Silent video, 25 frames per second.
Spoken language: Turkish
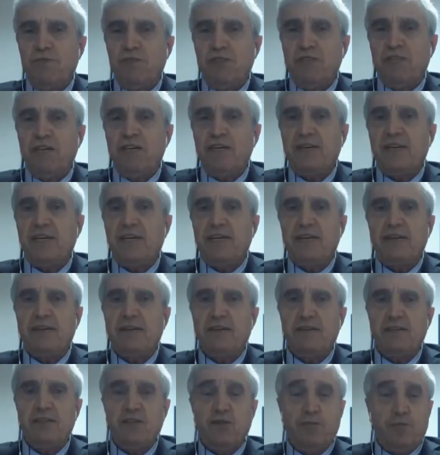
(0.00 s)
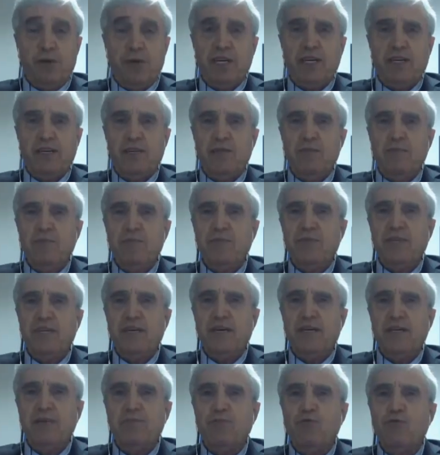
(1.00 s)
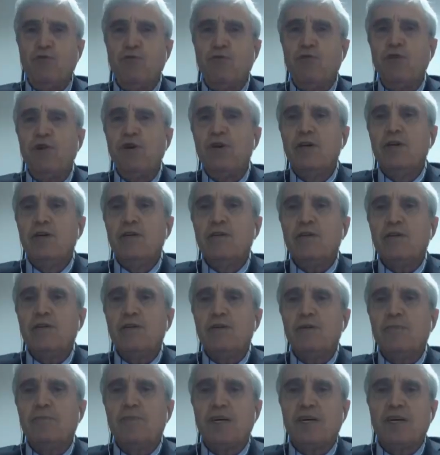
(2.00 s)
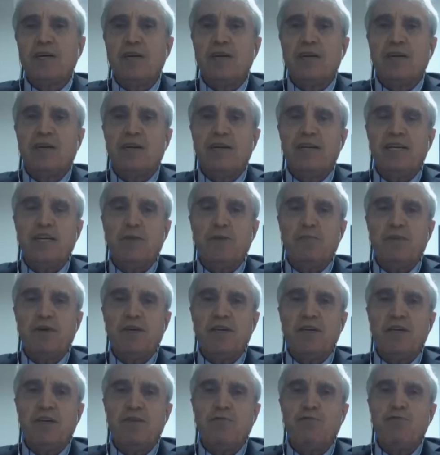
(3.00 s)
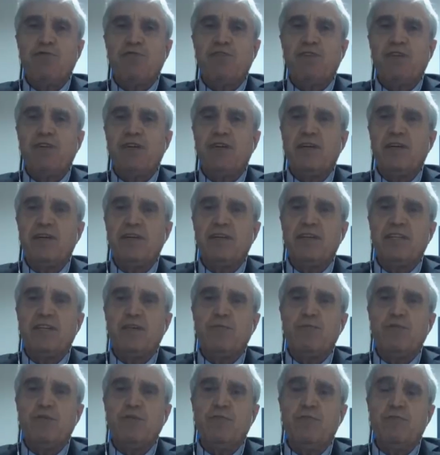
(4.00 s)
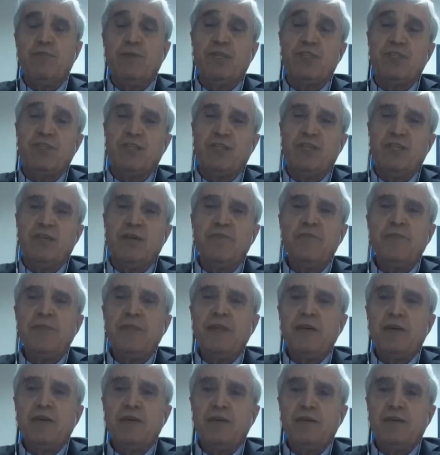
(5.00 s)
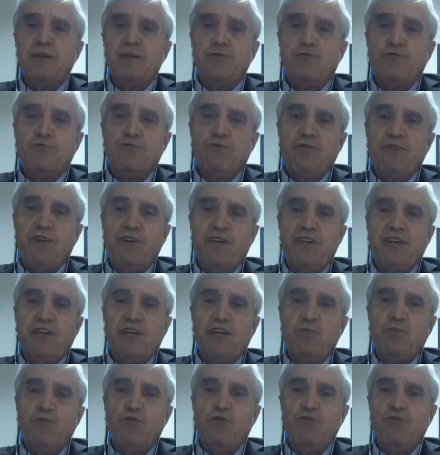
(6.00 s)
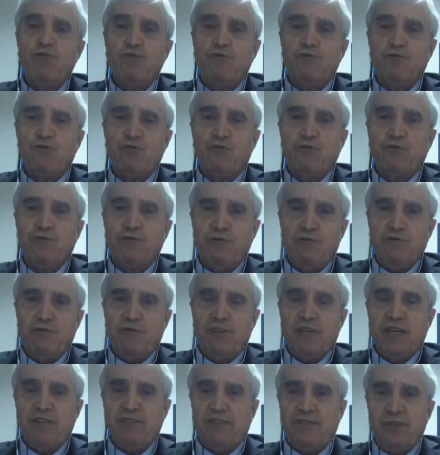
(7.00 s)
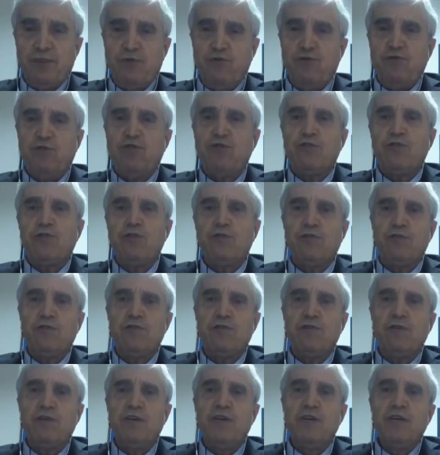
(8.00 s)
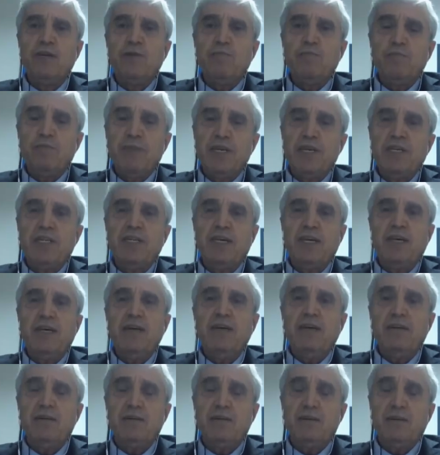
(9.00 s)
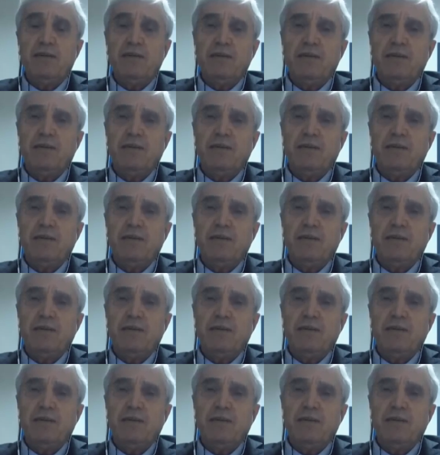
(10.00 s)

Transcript: tekrar bakalım. Yani bu PKK-YPG gösterileri tabii başta ee, Türkiye kamuoyunu çok rahatsız ediyor. Ee, bir de e,